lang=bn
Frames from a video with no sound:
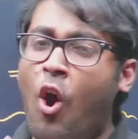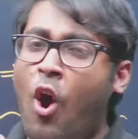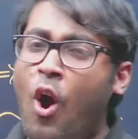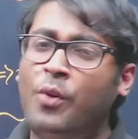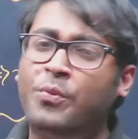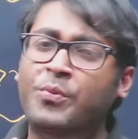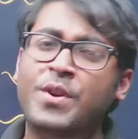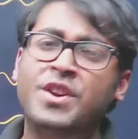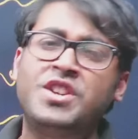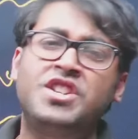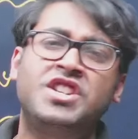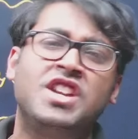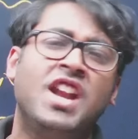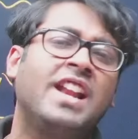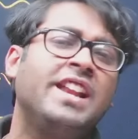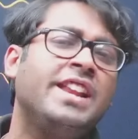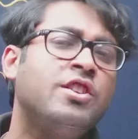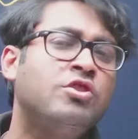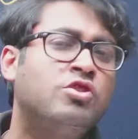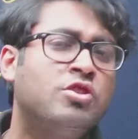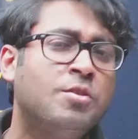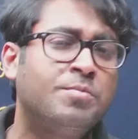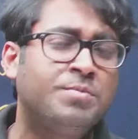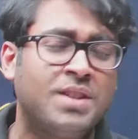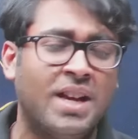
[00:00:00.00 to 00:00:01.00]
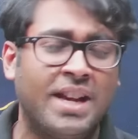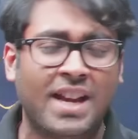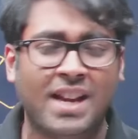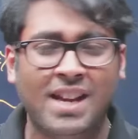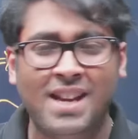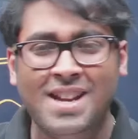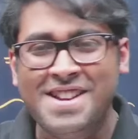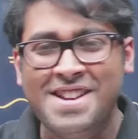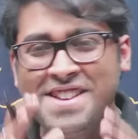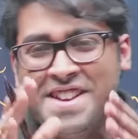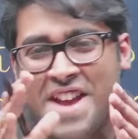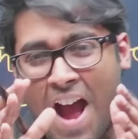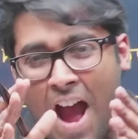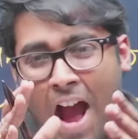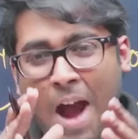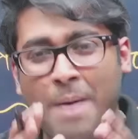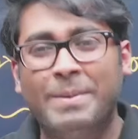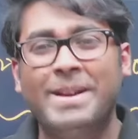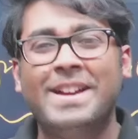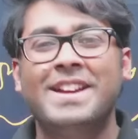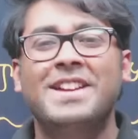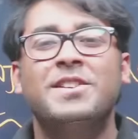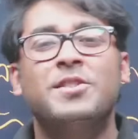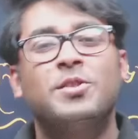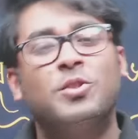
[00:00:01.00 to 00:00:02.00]
অফিসিয়াল ইউটিউব চ্যানেল
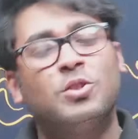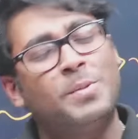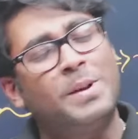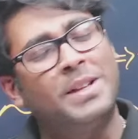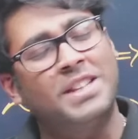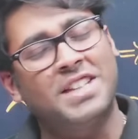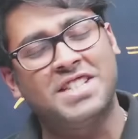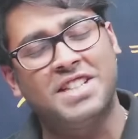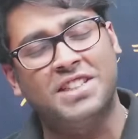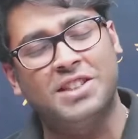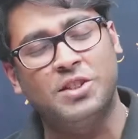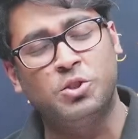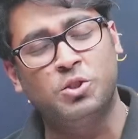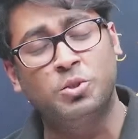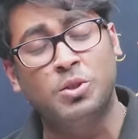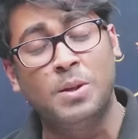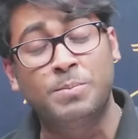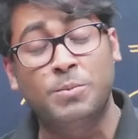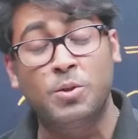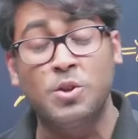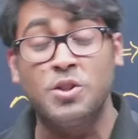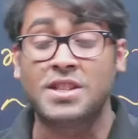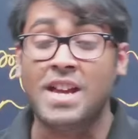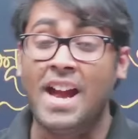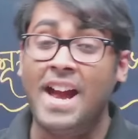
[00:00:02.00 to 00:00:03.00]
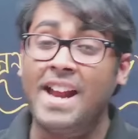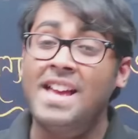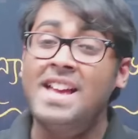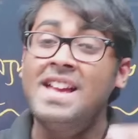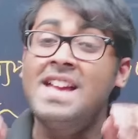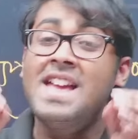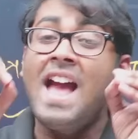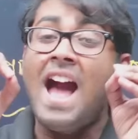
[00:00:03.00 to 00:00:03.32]
আমি তোমাদের সাথে সুদীপ্ত স্যার